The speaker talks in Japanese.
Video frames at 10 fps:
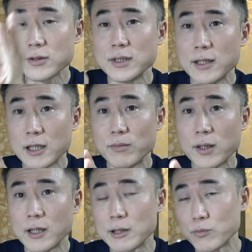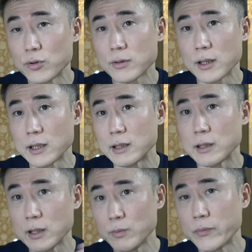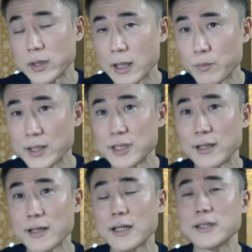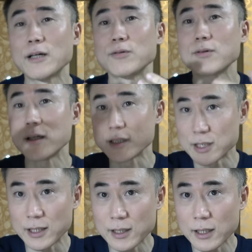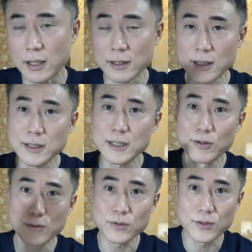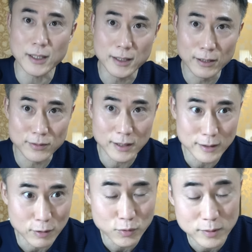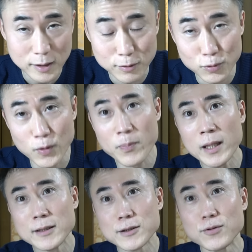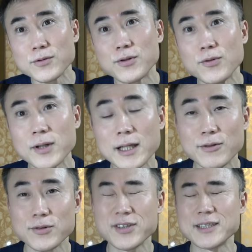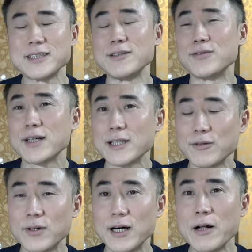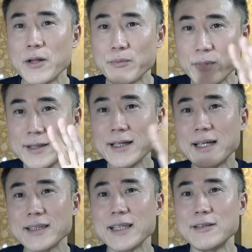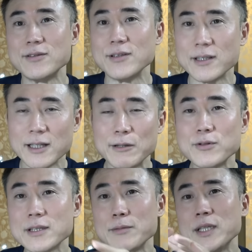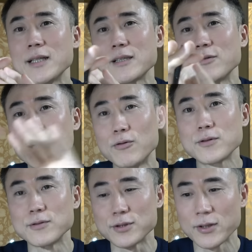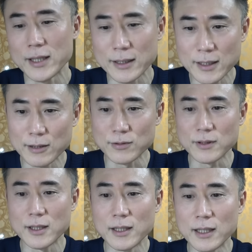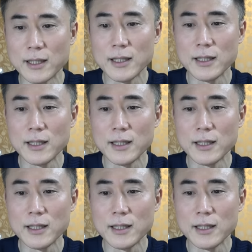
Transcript: スになれば僕ら今まであんまり知らなかったことが知れてなんてひどいことをやってるんだって思うんだけどその業界の人たちの中ではみんなやってるあみんなっていうか多くの人がやってるんで